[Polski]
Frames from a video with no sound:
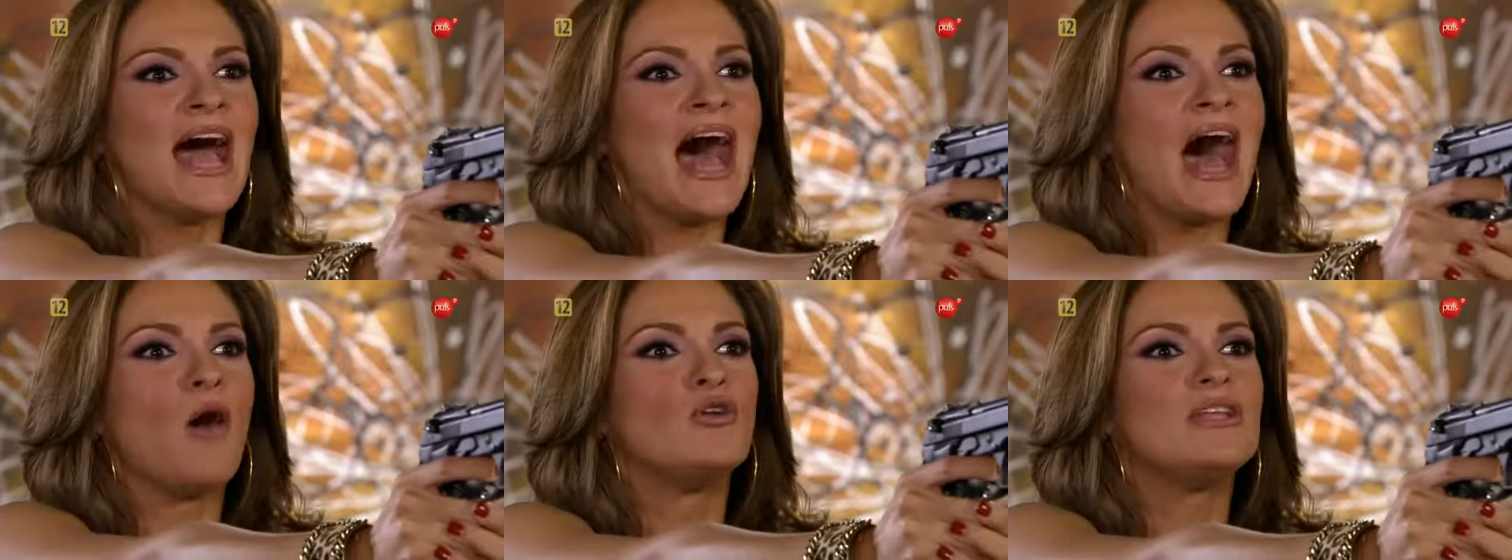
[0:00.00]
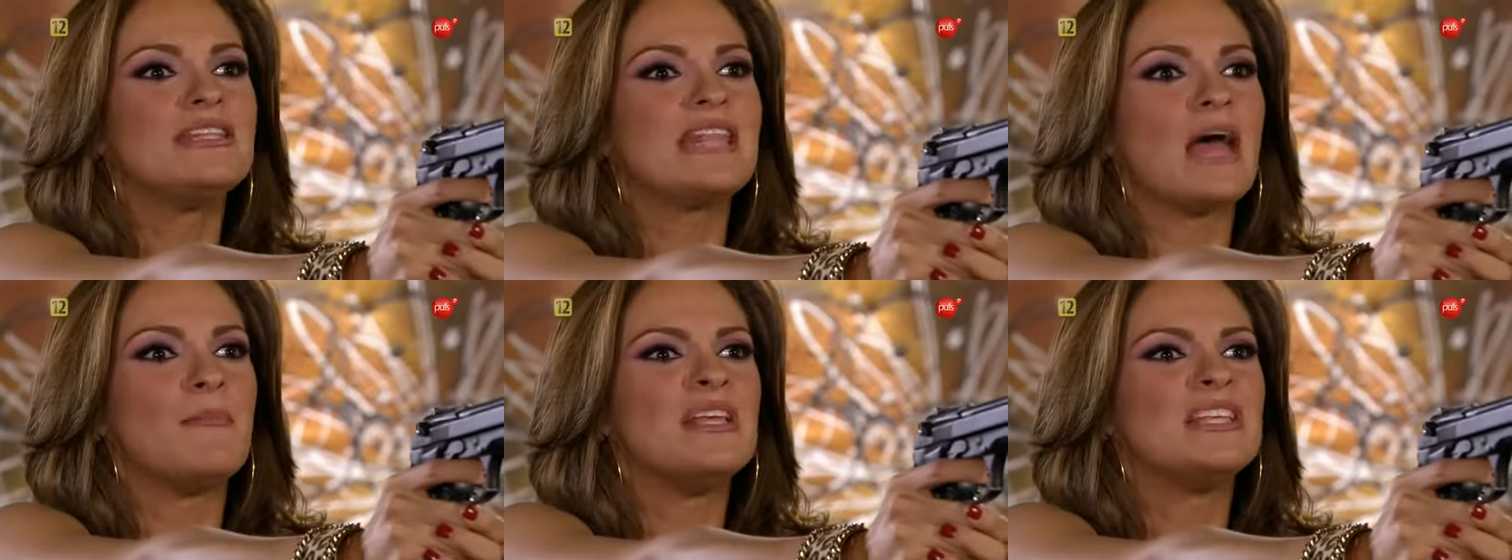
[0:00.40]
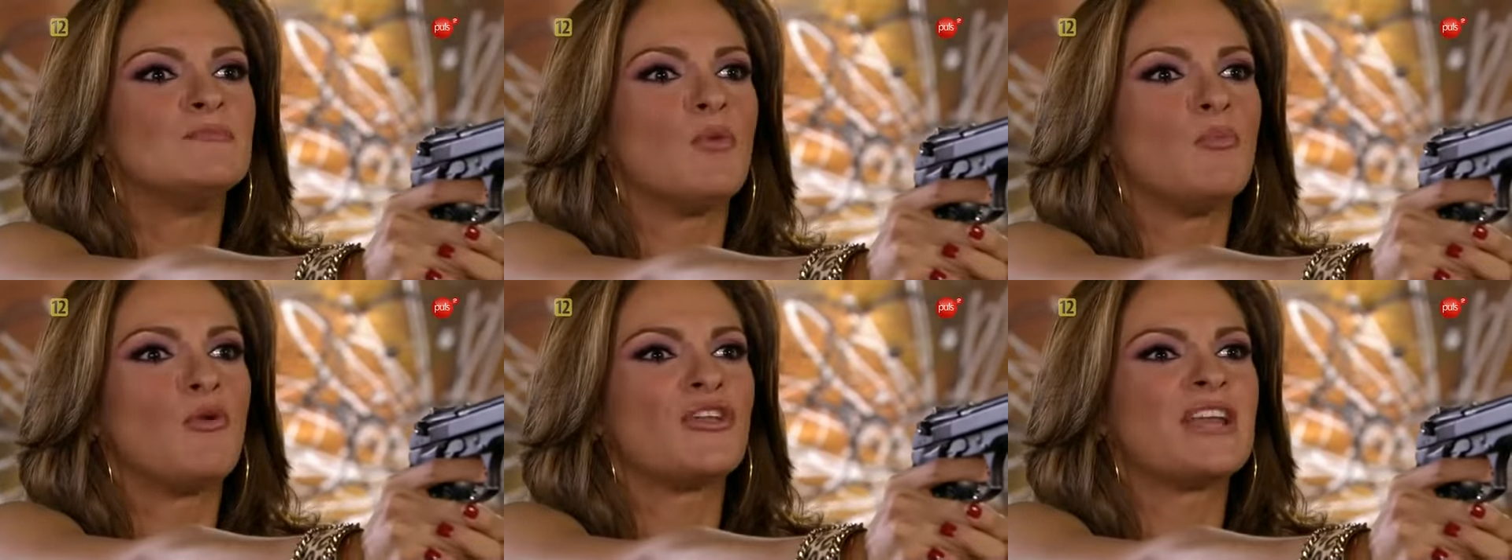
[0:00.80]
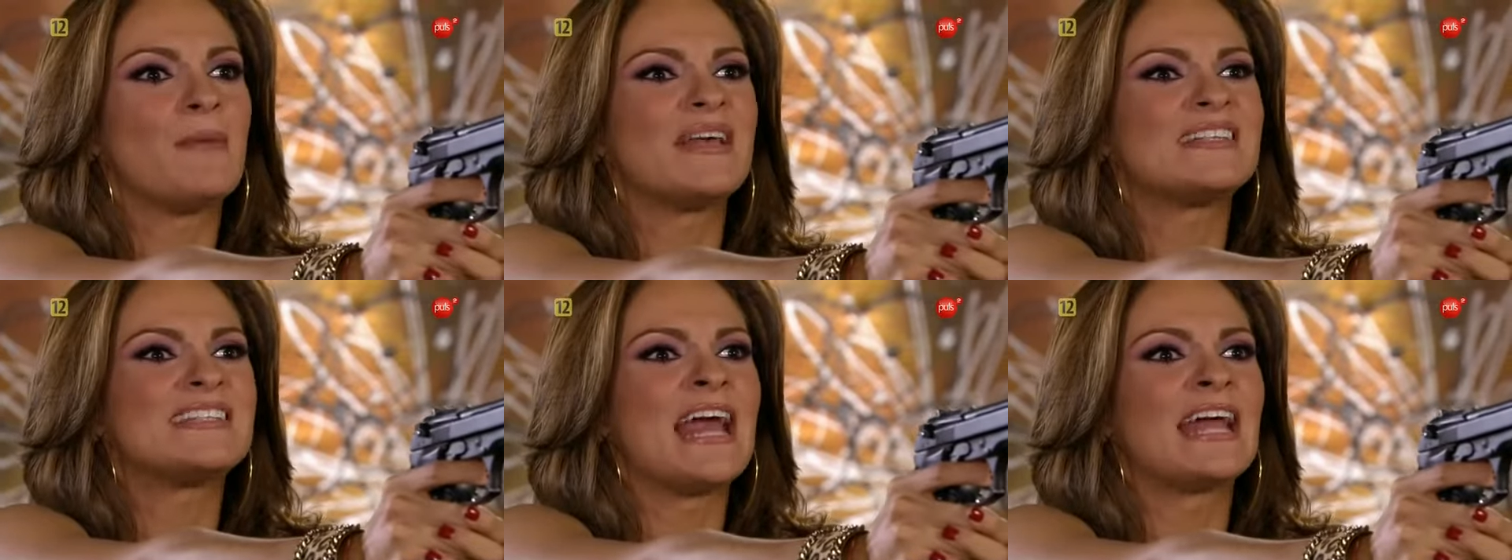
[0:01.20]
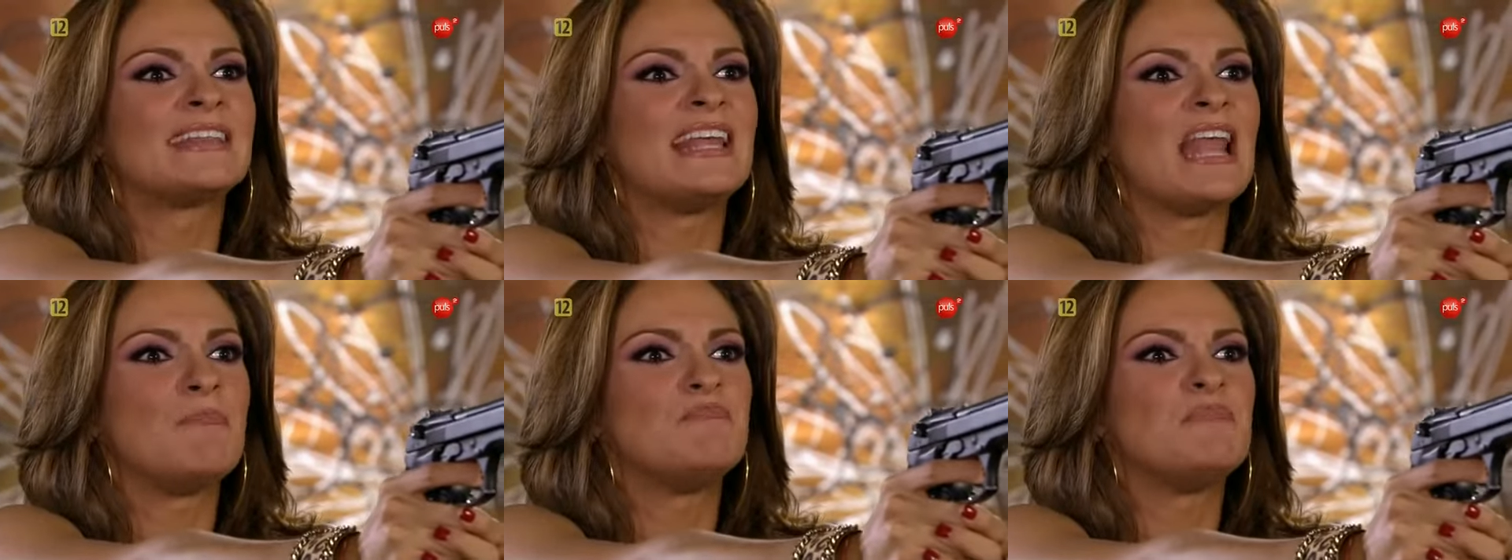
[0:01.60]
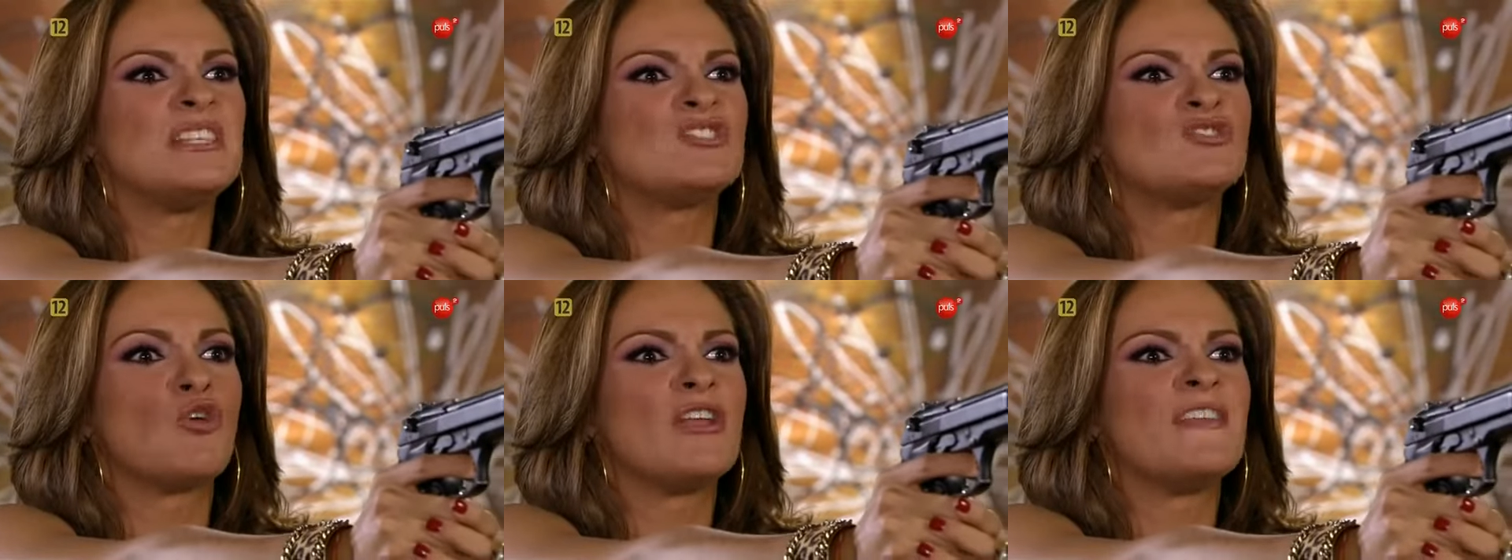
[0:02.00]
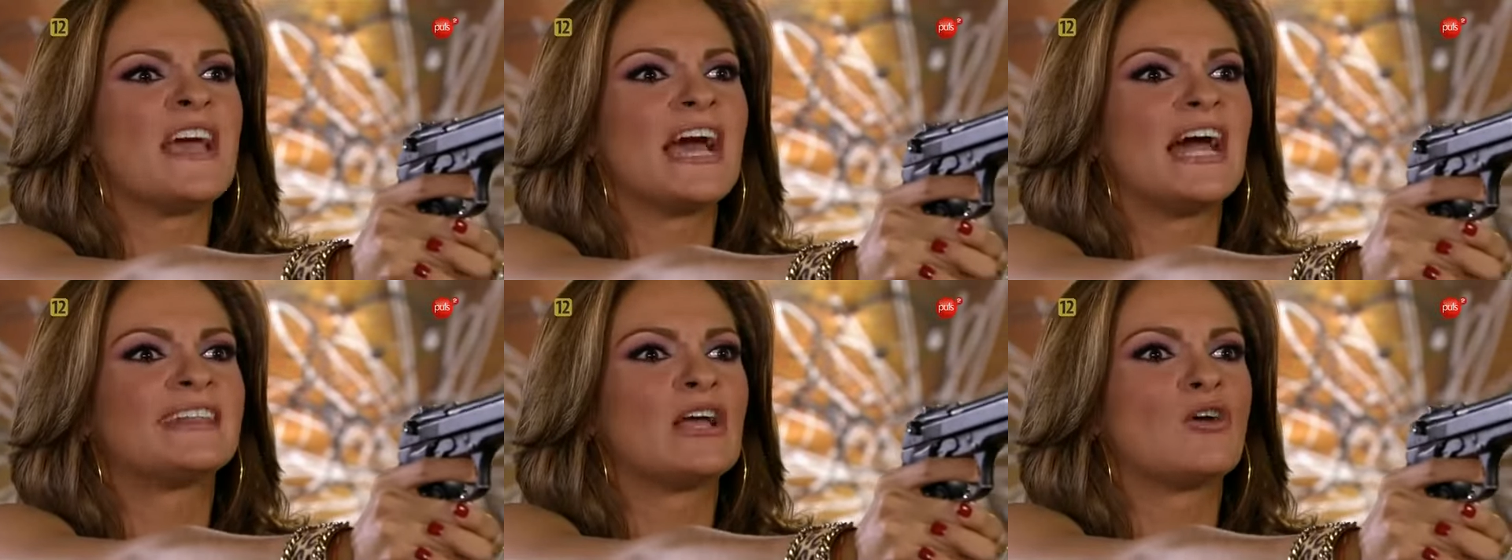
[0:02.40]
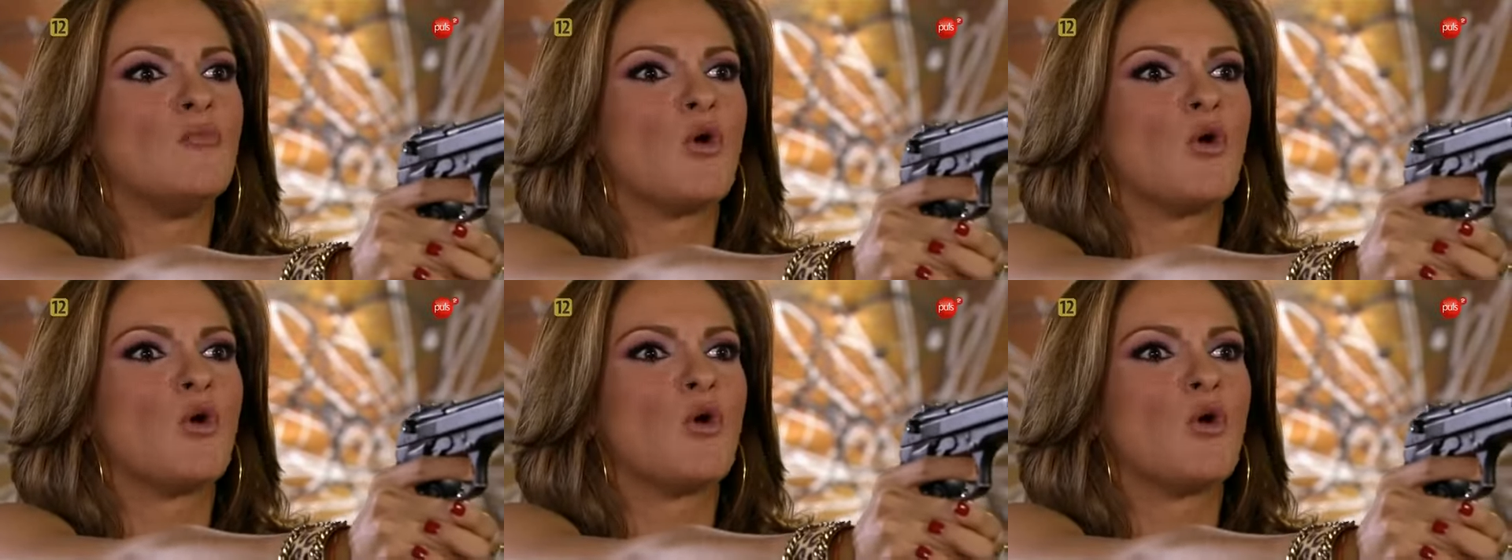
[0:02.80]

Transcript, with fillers: wyładować cały magazynek i podziurawić jak